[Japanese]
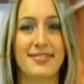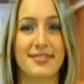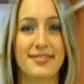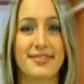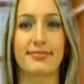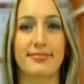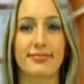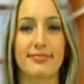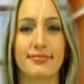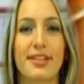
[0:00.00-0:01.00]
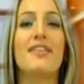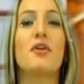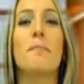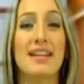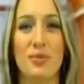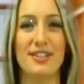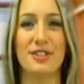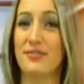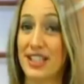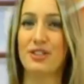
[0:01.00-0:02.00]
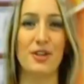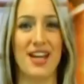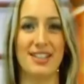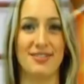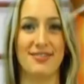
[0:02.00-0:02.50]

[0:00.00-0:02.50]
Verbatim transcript: 公式オンディセンバー8。